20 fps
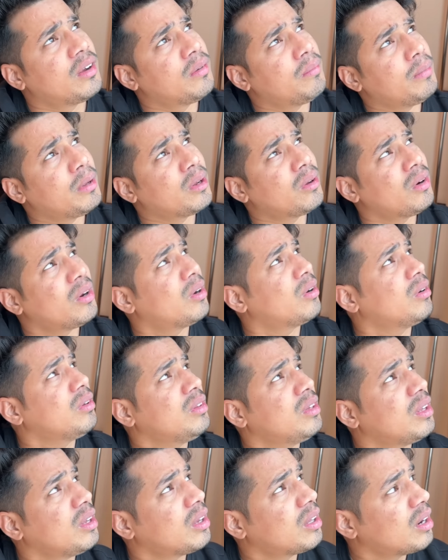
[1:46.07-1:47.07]
मेरे को लोगों को
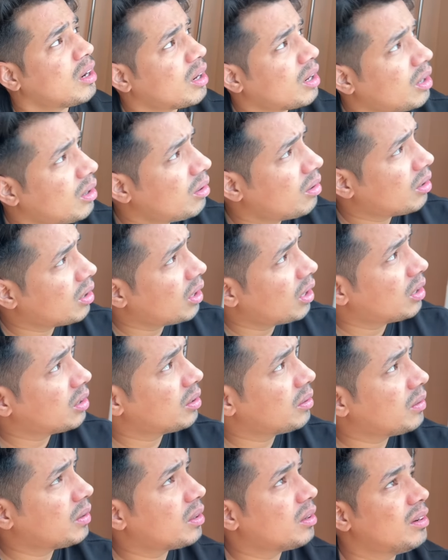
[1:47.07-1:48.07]
देख रहा खड़े हो गया हंस
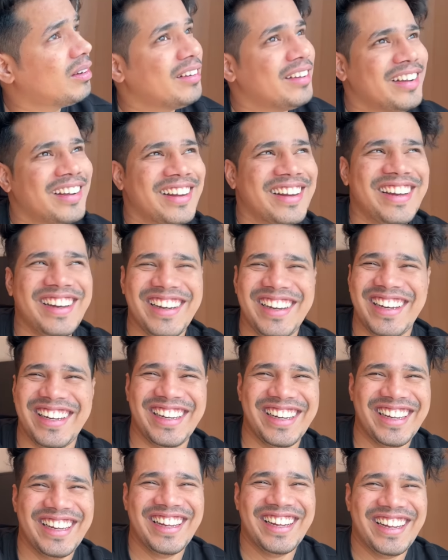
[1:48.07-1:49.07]

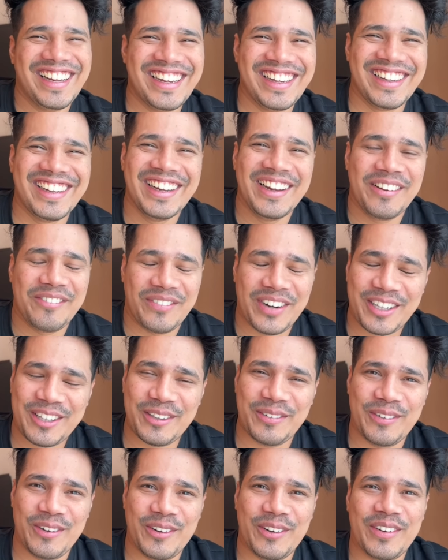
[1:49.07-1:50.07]
मेरे बट
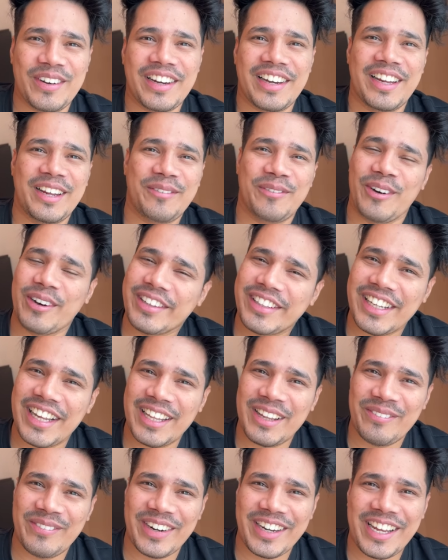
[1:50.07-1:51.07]
तुम लोगों के लिए बहुत
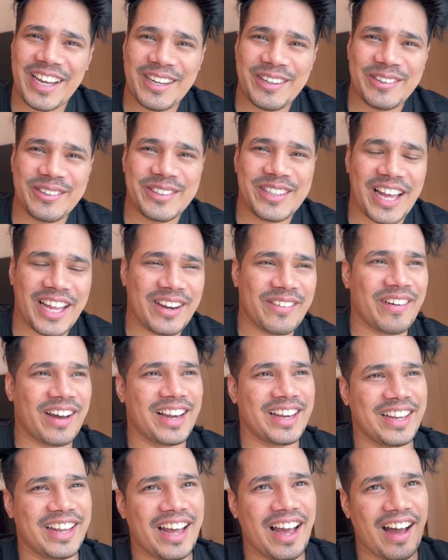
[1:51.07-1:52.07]
ज़्यादा बढ़िया न्यूज़ आने
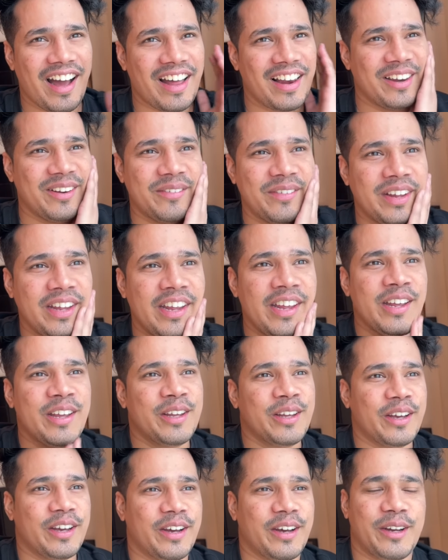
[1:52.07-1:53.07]
वाली है हाल ही में
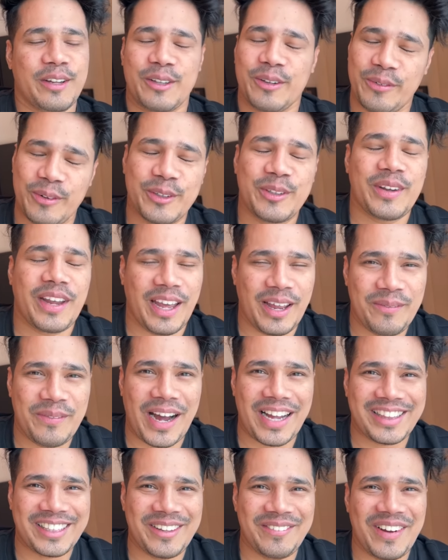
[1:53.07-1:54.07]
तो वो तो खैर
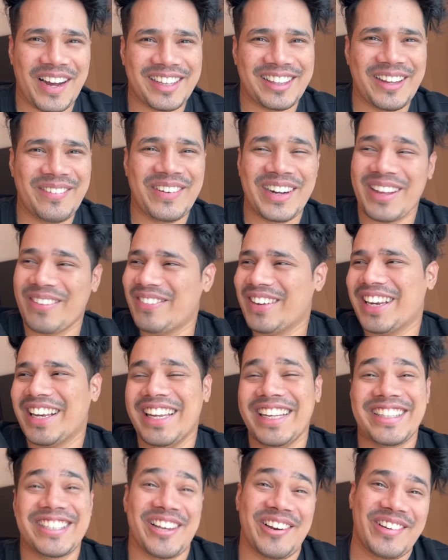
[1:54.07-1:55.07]
बात की बात है बट अभी के
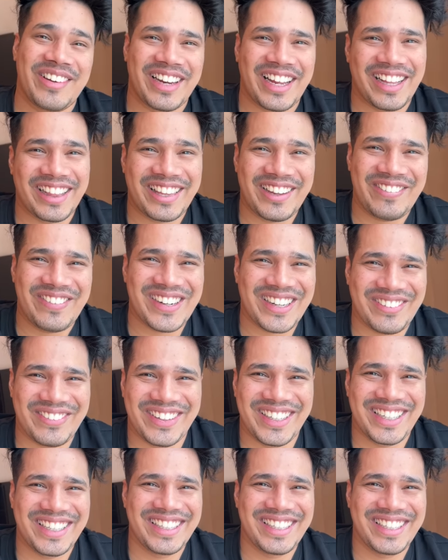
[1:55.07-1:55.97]
लिए चलो निकलते हैं फटाफट